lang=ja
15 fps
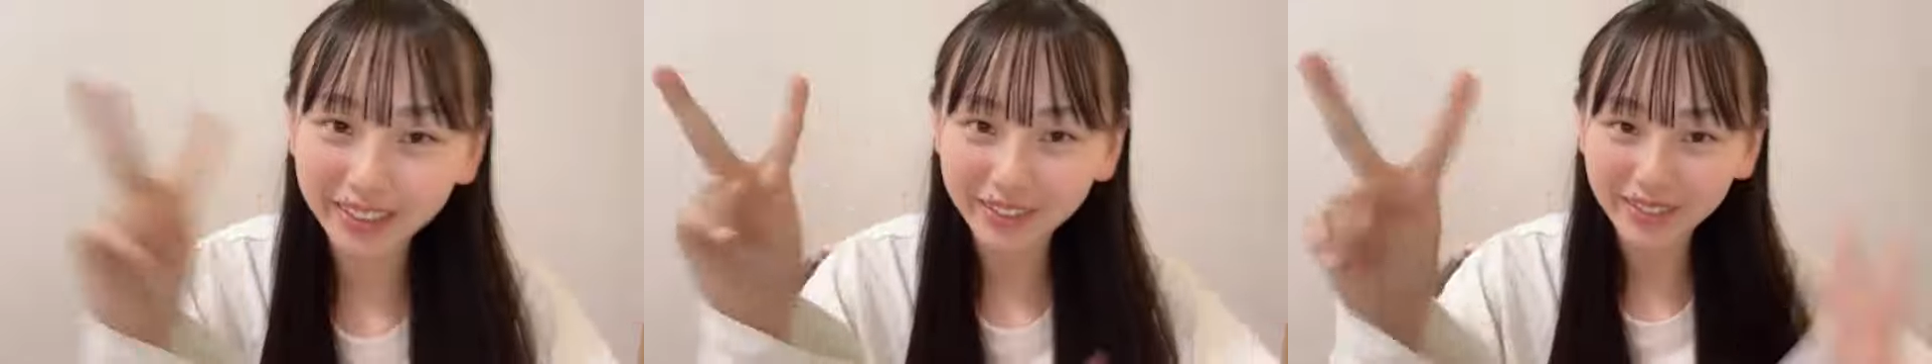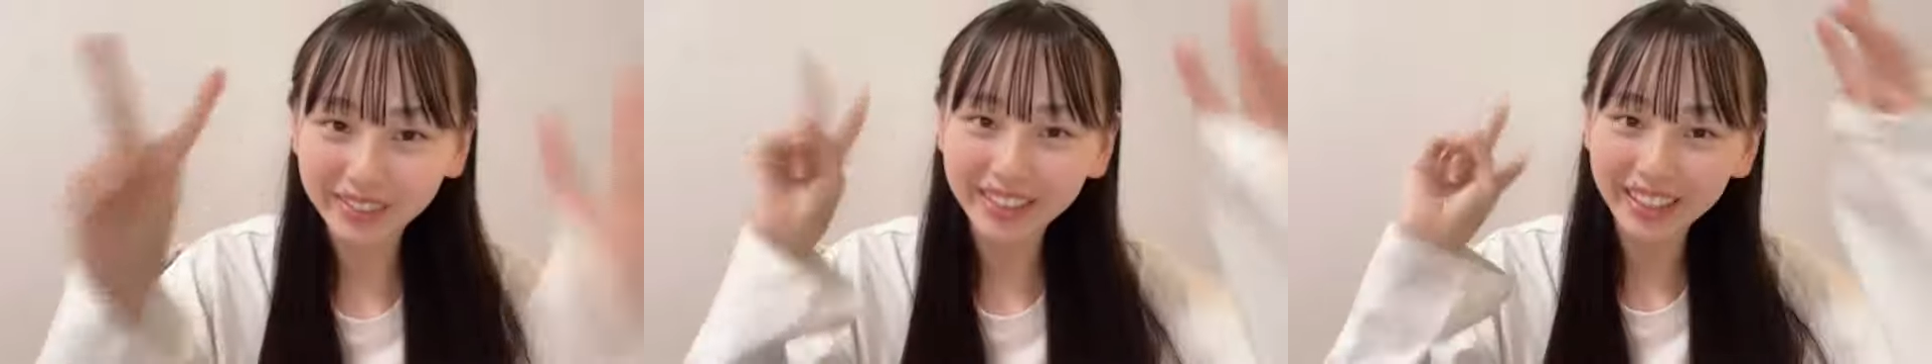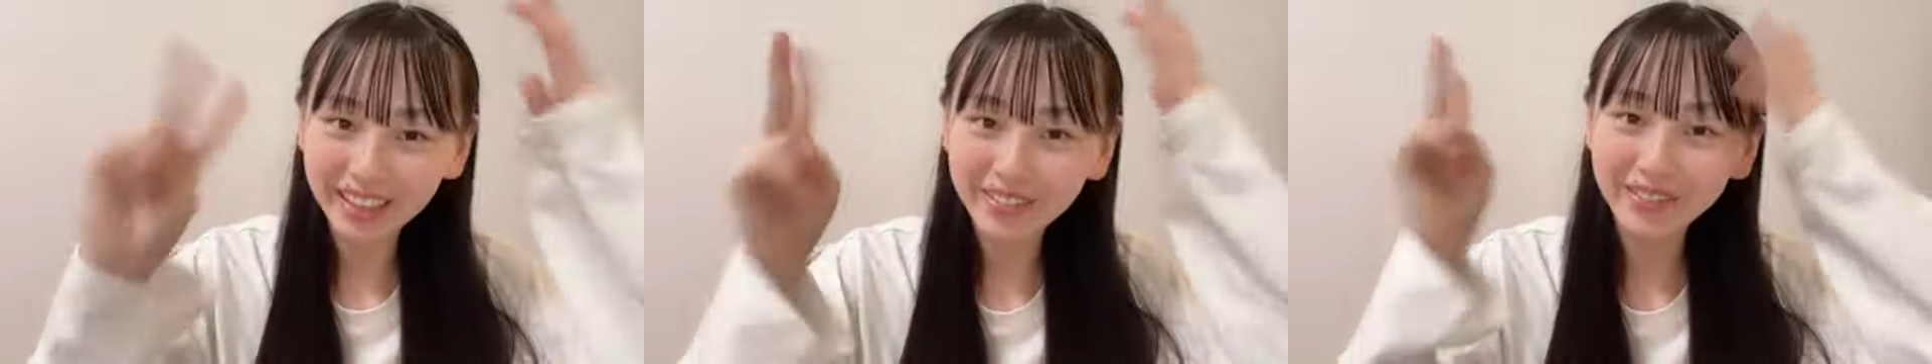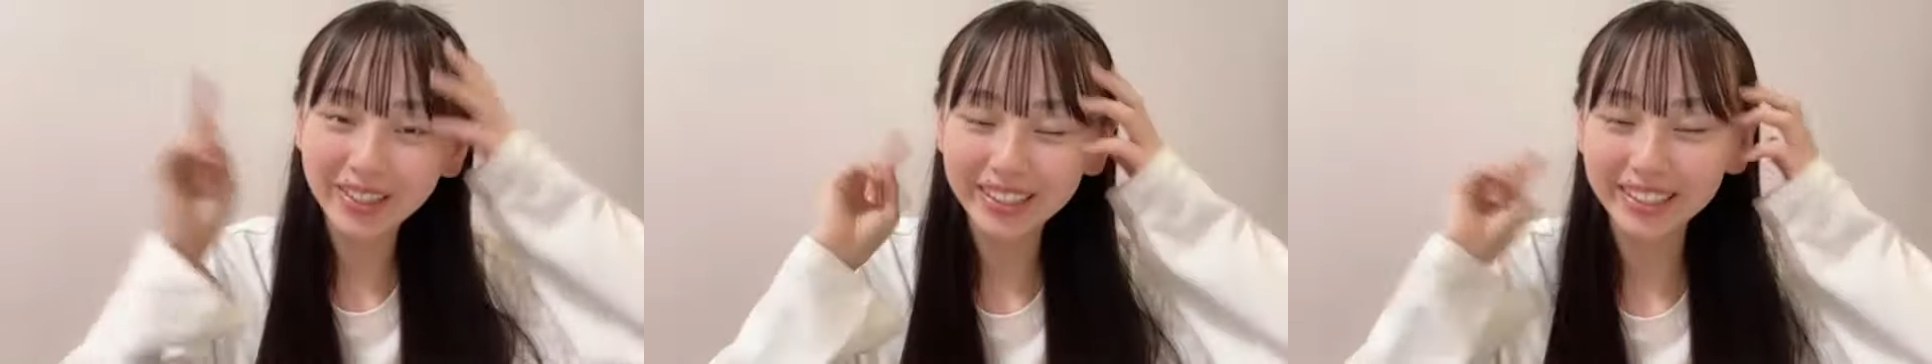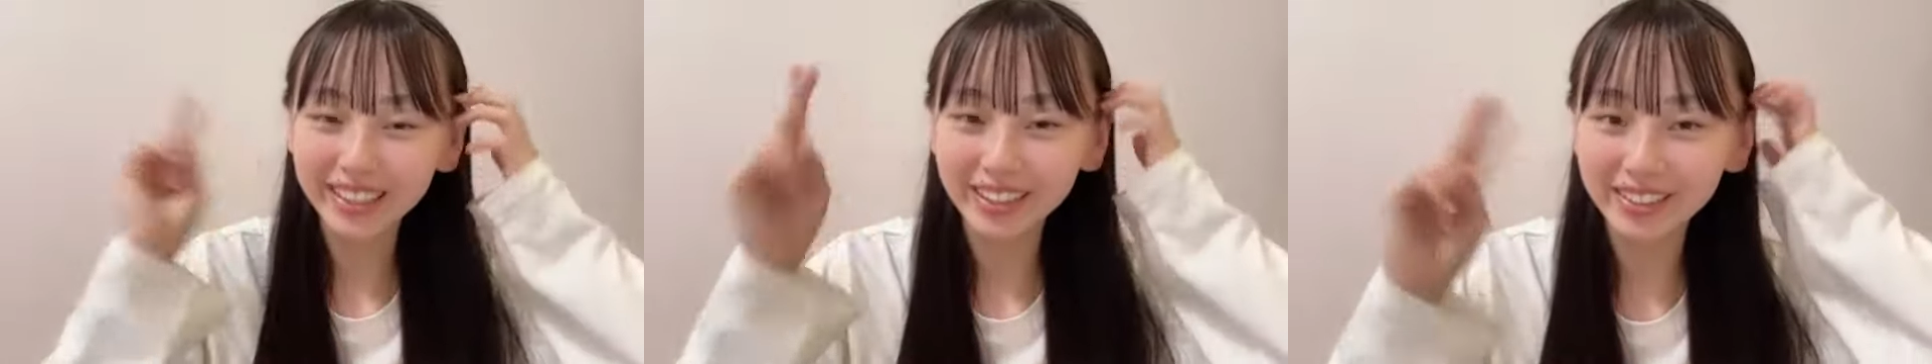とうござい
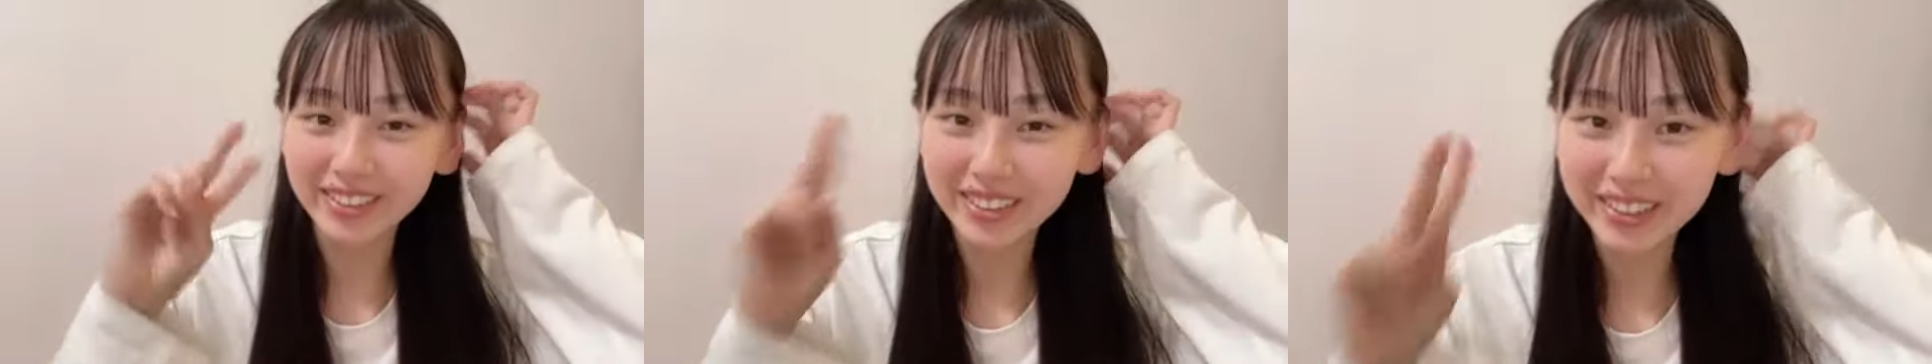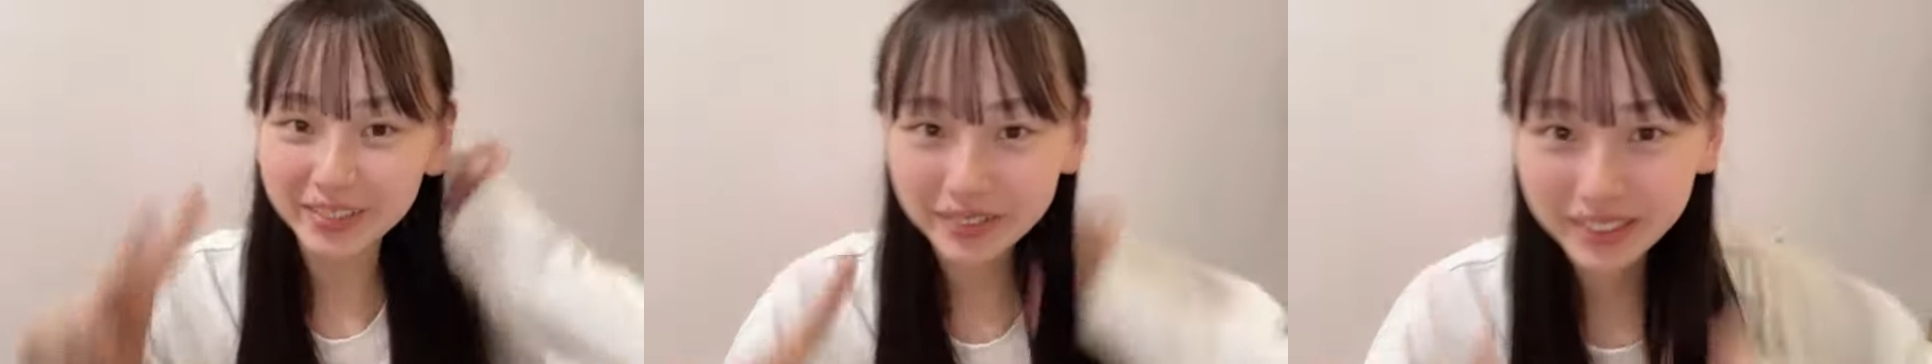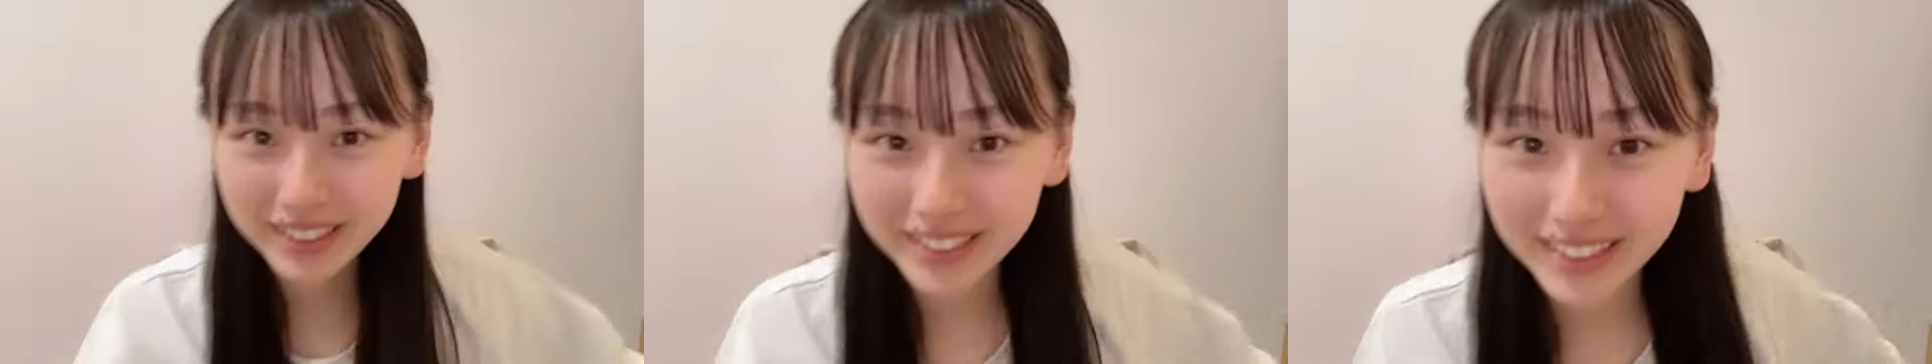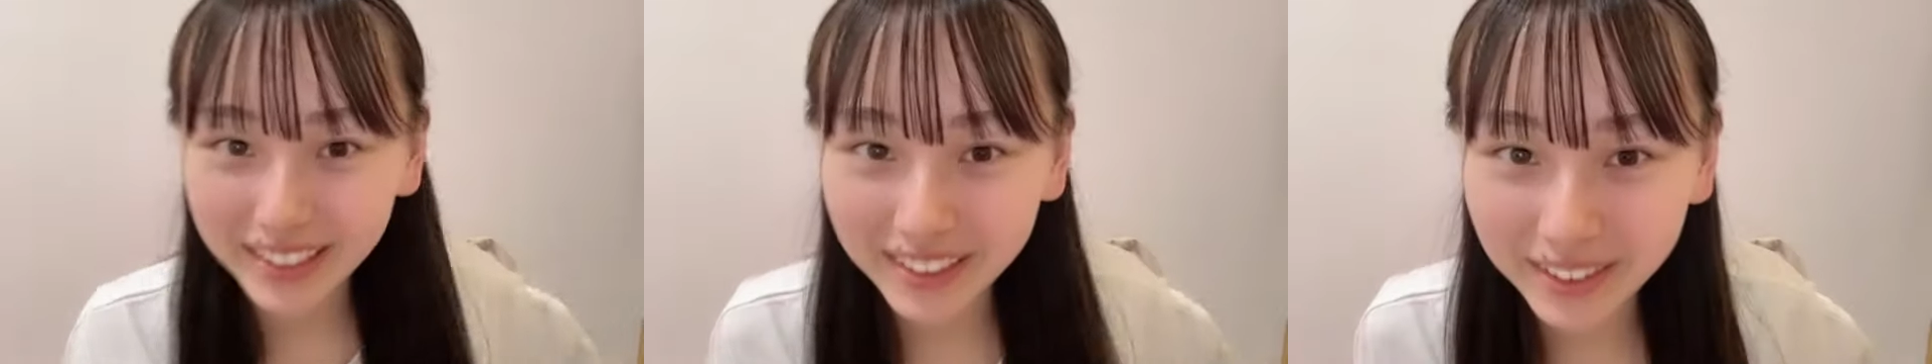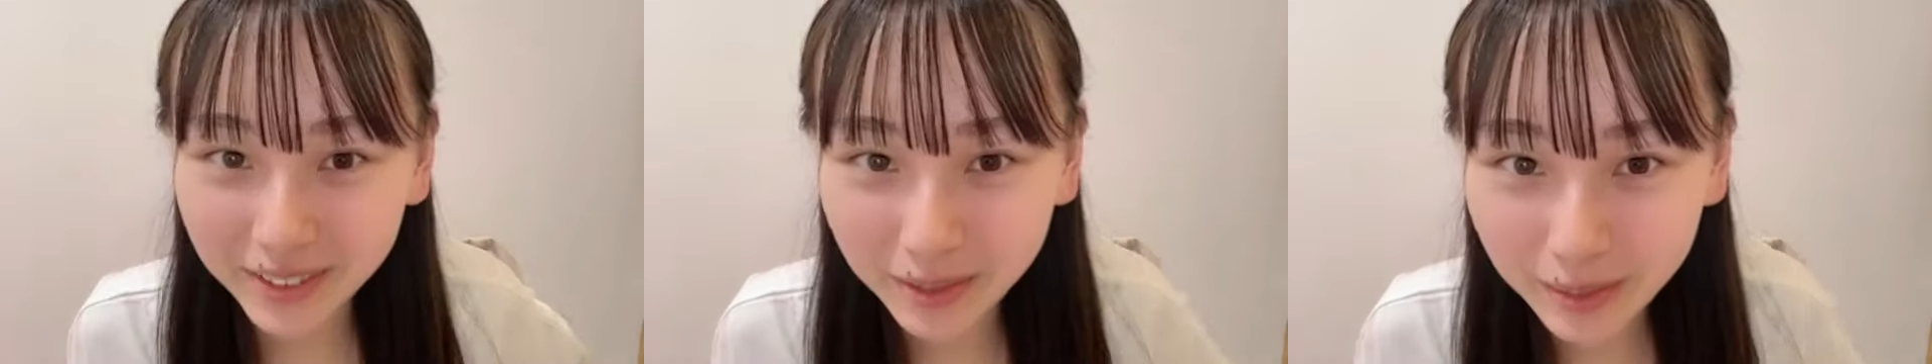ます楽しみにし
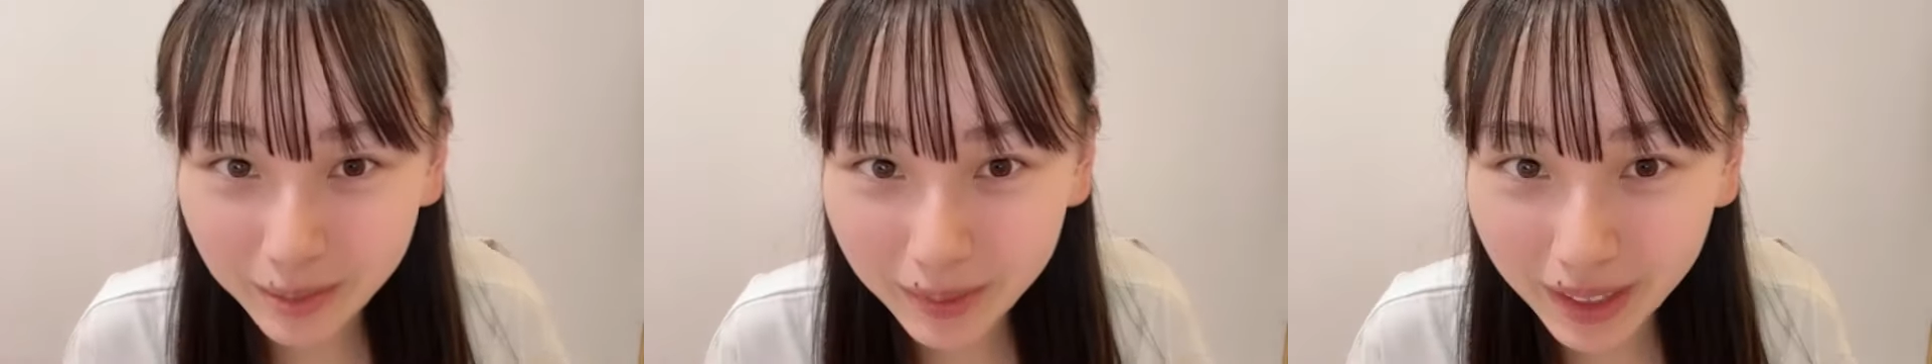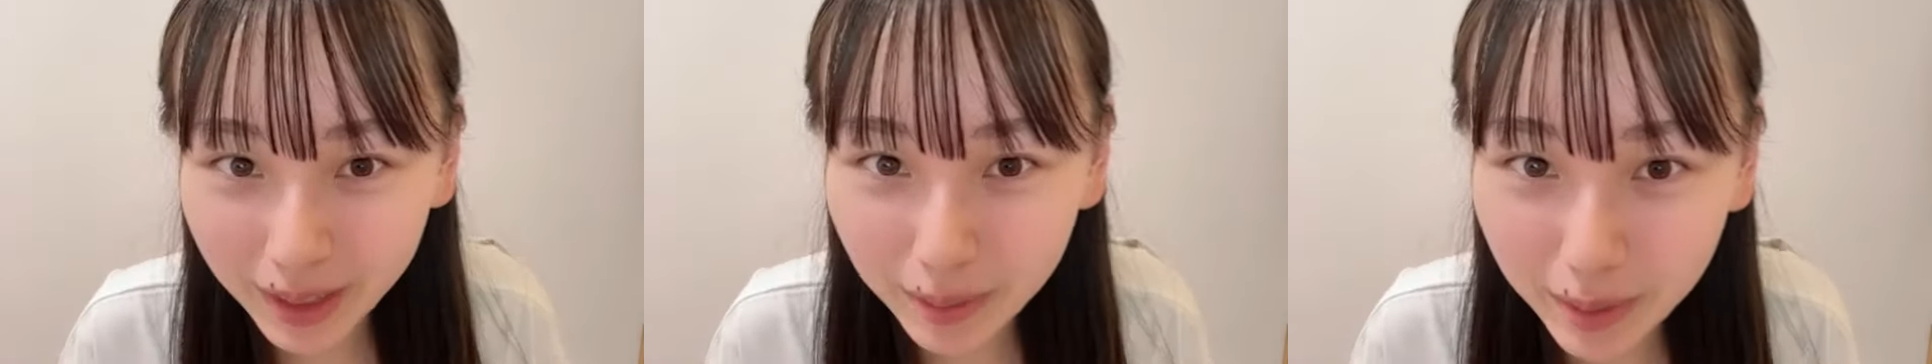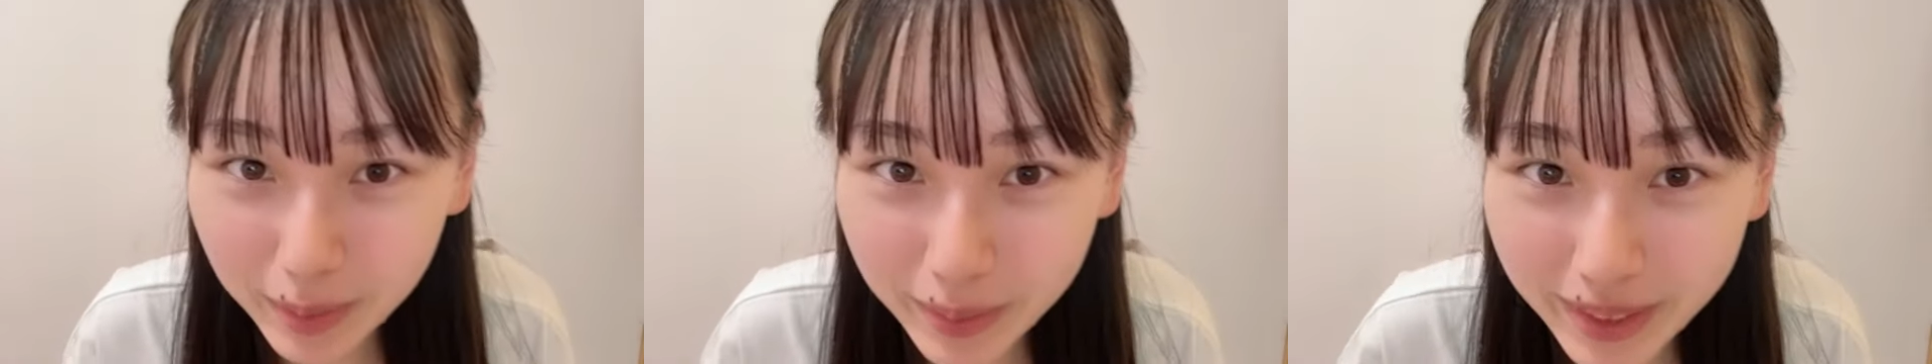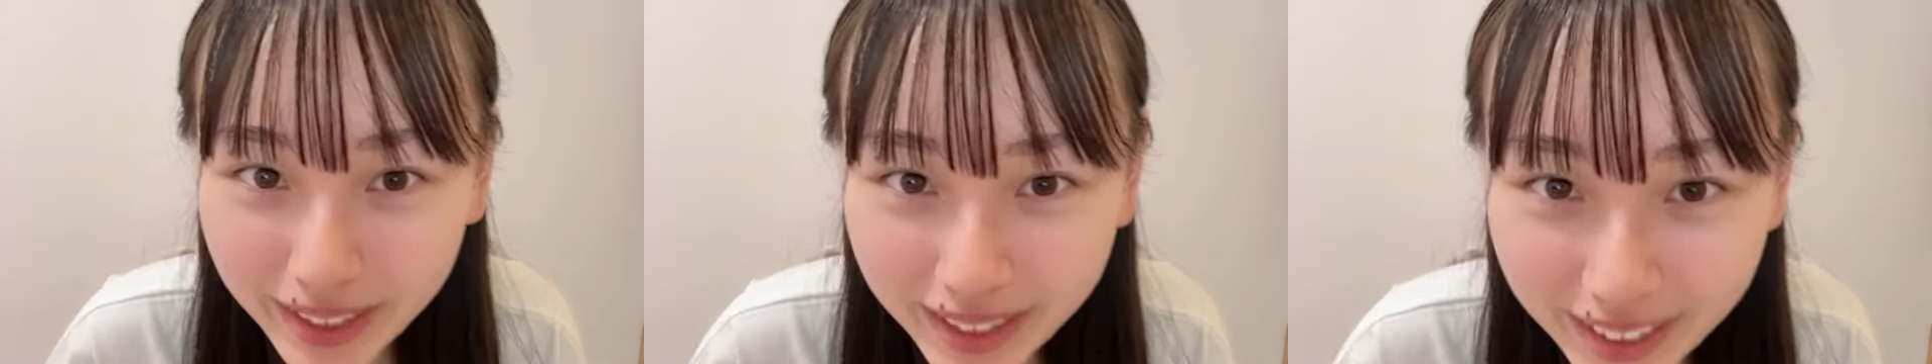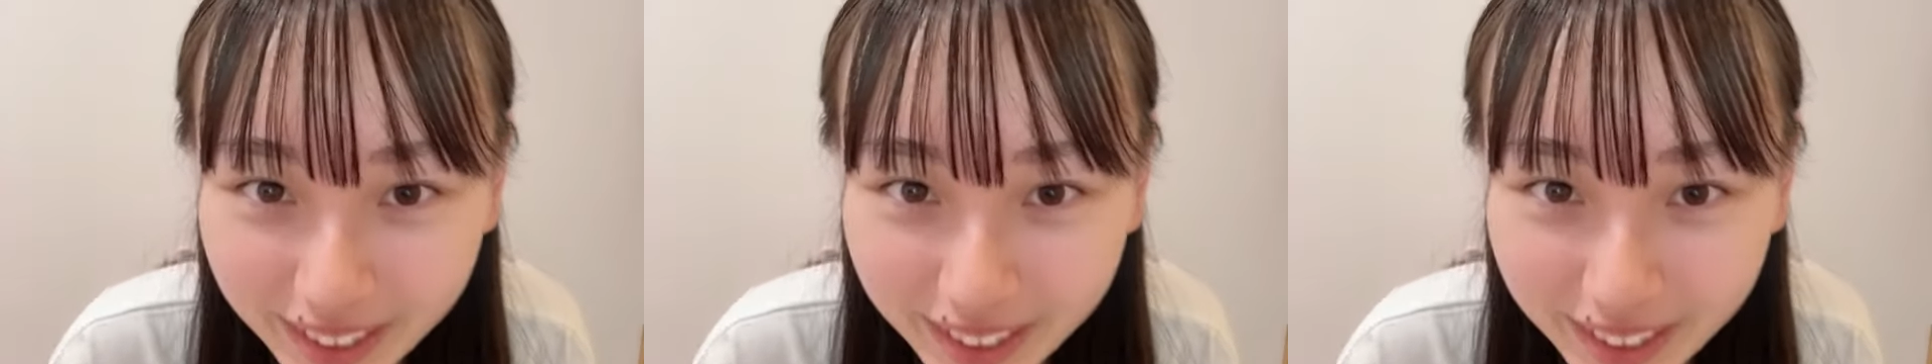てる何も見え